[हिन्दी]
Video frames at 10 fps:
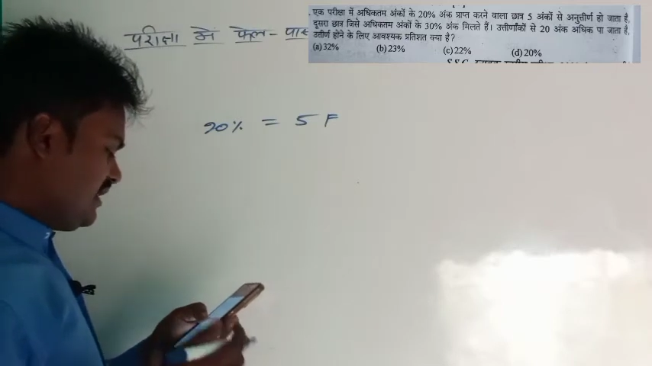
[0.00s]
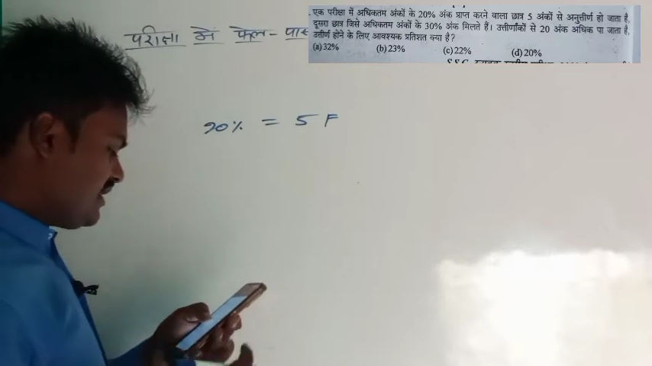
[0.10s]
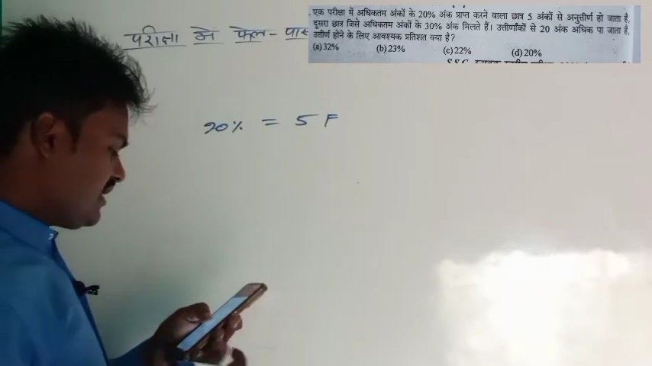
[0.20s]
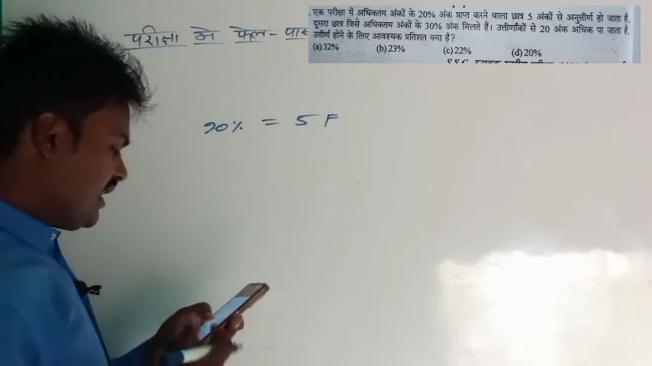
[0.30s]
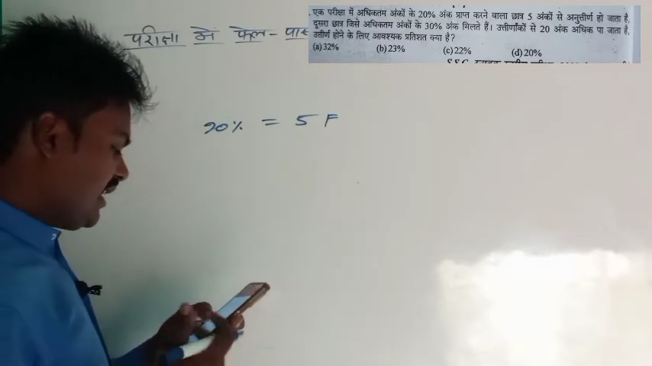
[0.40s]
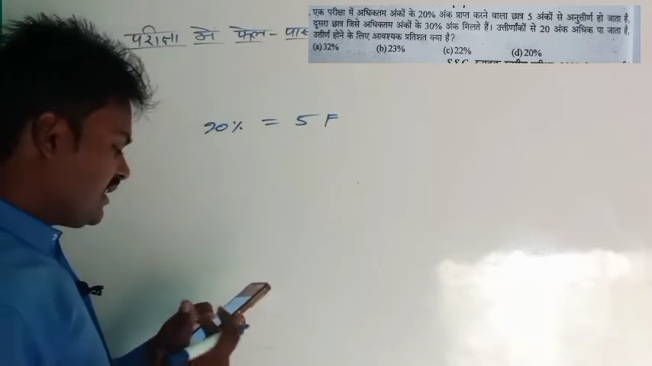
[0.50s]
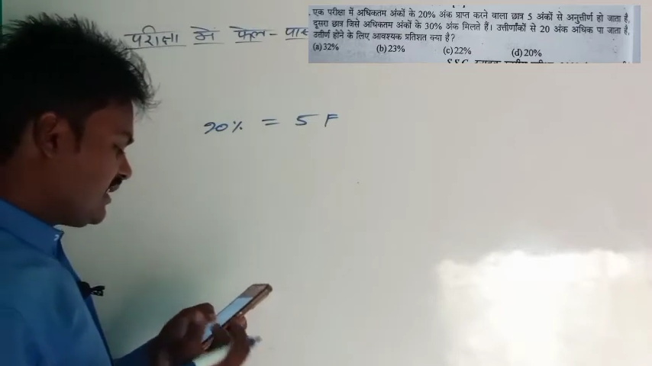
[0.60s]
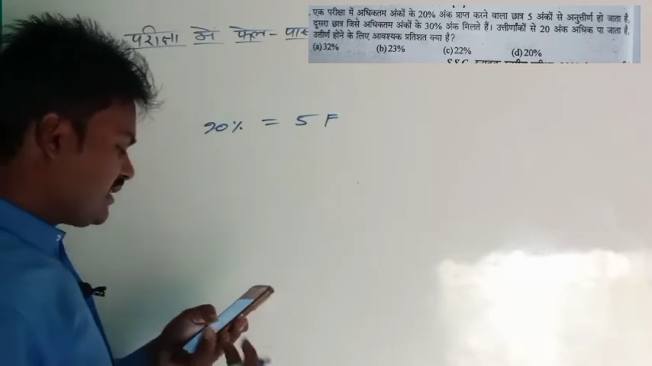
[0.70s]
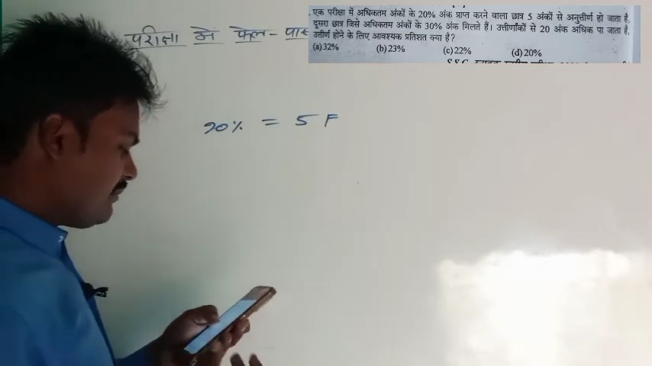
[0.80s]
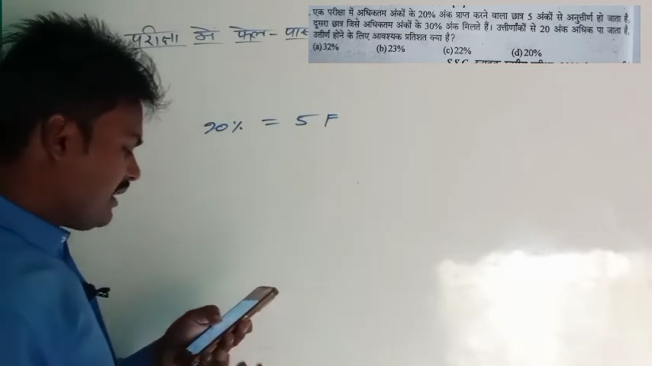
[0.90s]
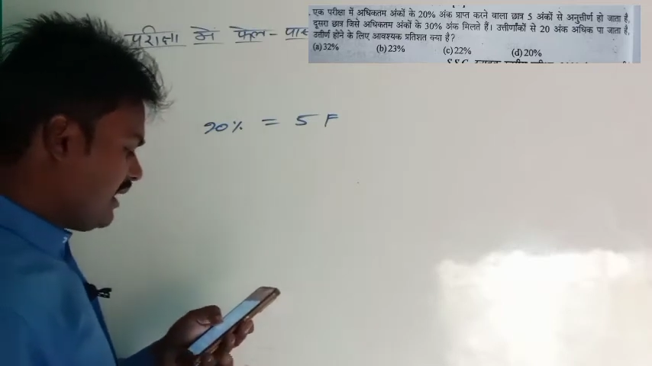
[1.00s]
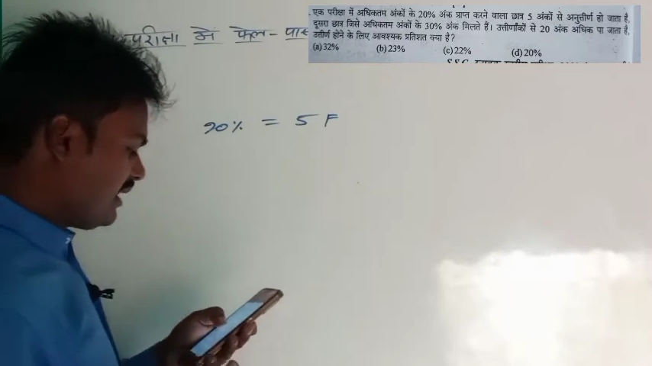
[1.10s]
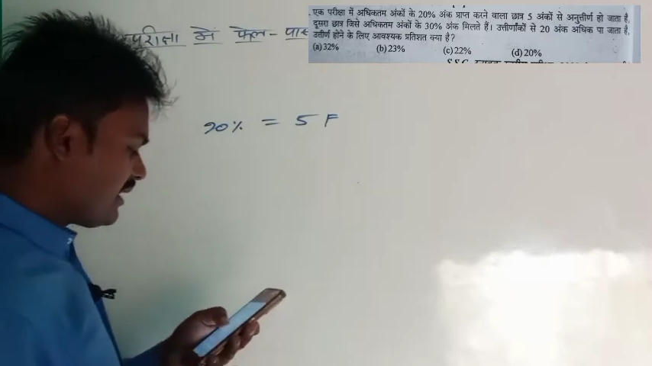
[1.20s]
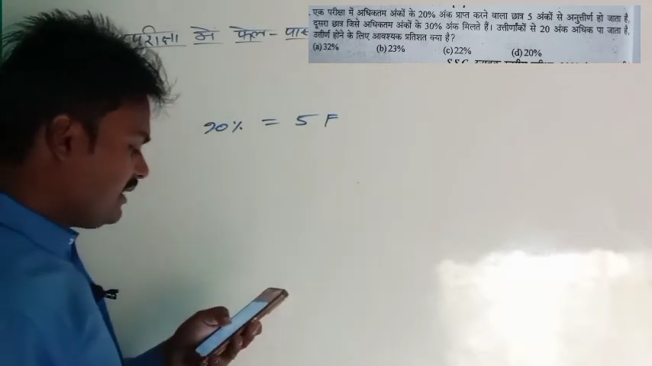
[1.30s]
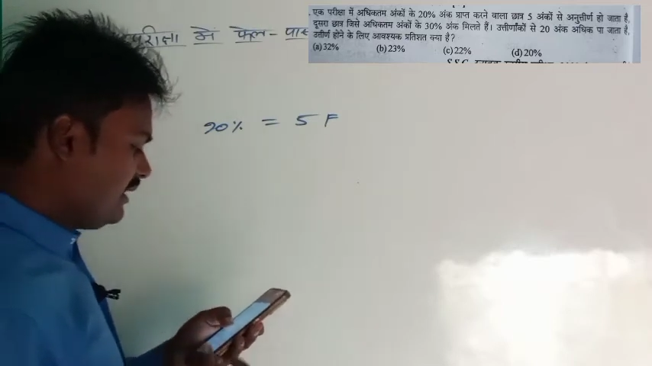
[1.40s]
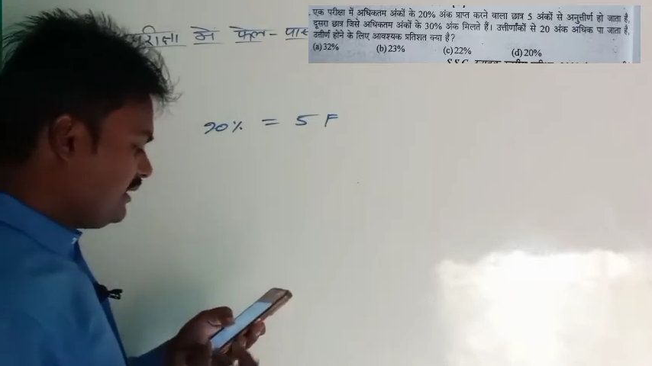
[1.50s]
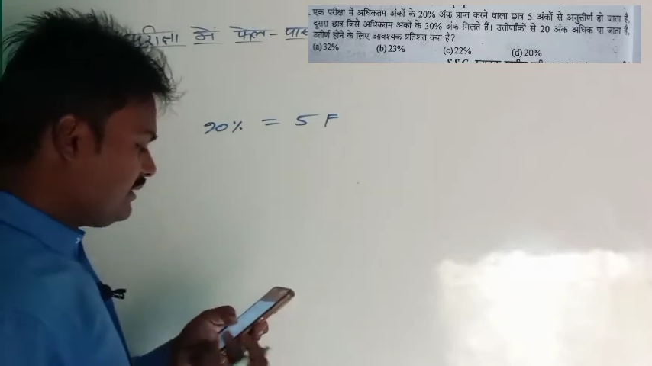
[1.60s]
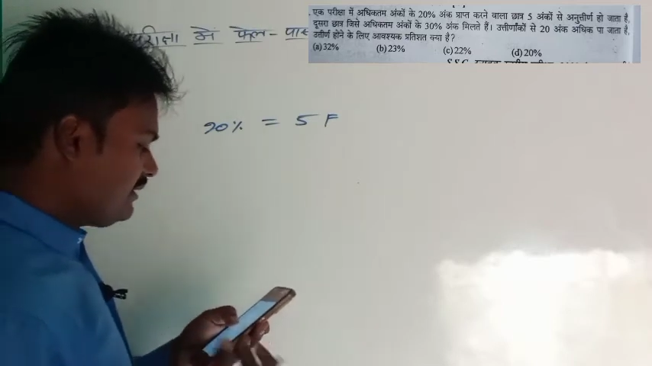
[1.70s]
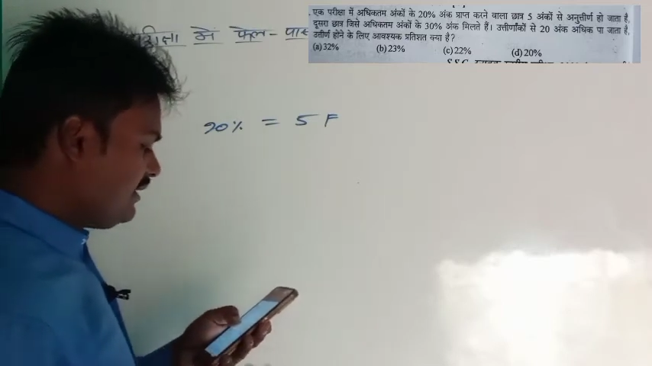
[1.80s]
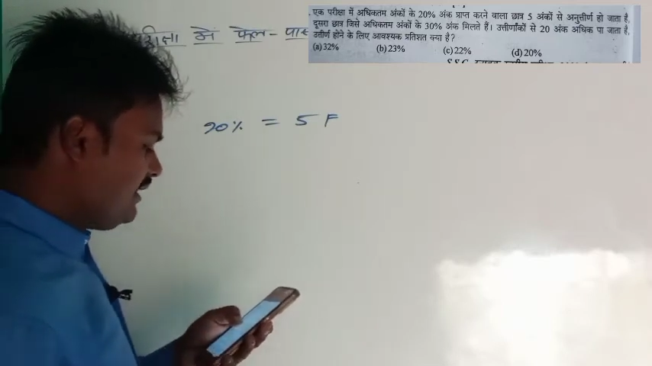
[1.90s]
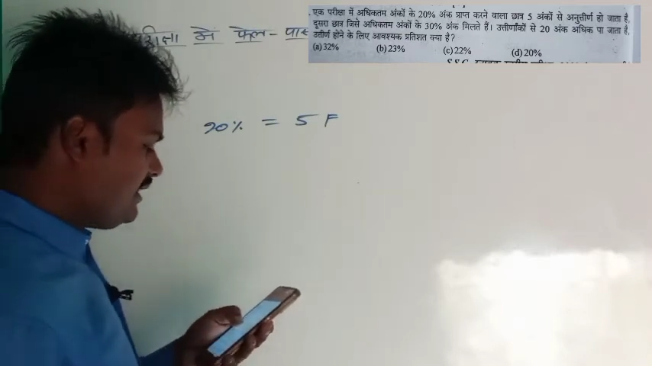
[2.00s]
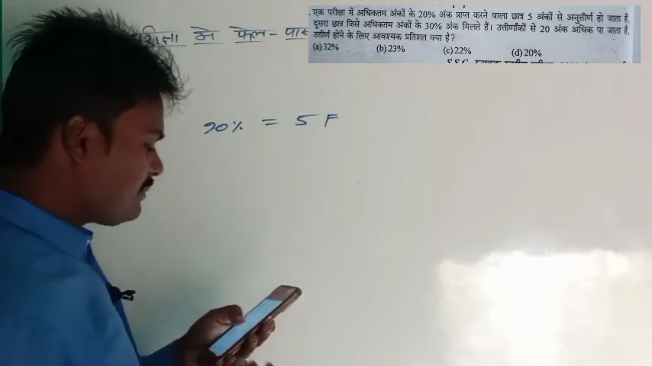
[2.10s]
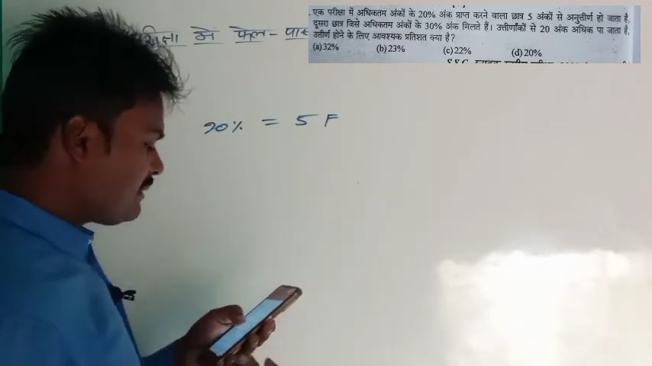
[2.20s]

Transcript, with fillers: जिससे अधिकतम अंक तीस